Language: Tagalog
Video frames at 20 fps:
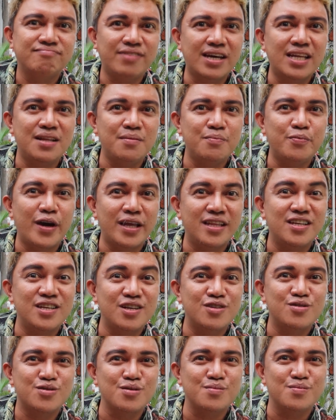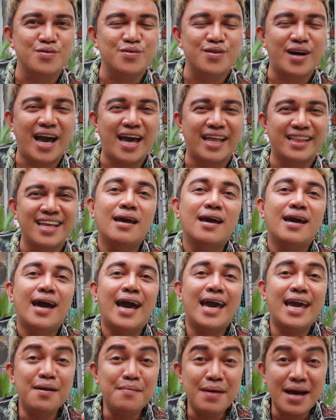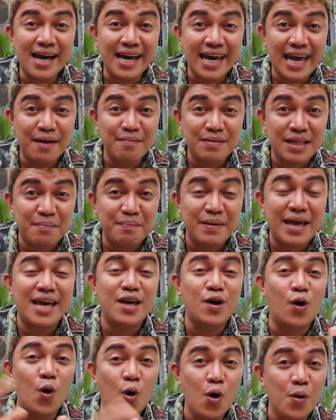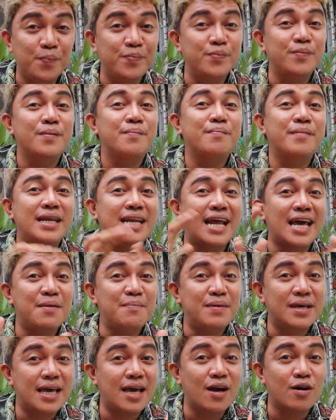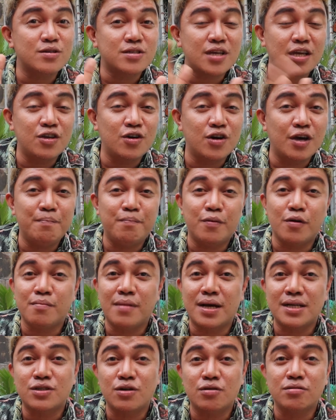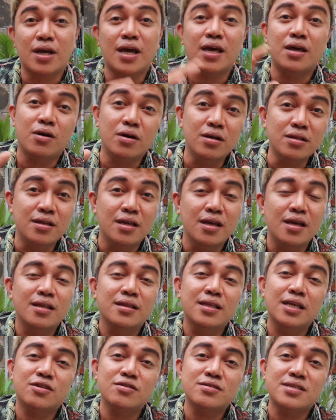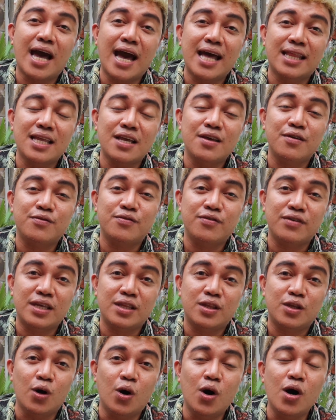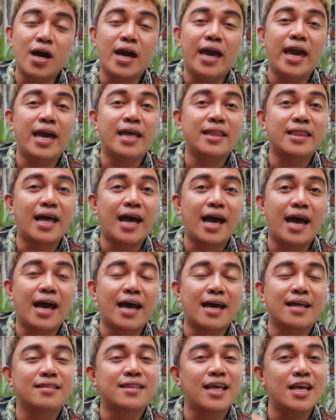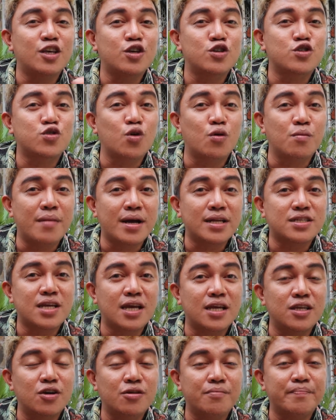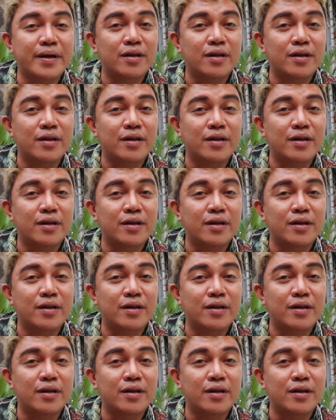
pwedeng-pwedeng yung subukan. Ayan mga ka-MVP, I hope may naibigay ako sa inyong impormasyon ngayon dito sa ating video and uh, thank you so much sa inyong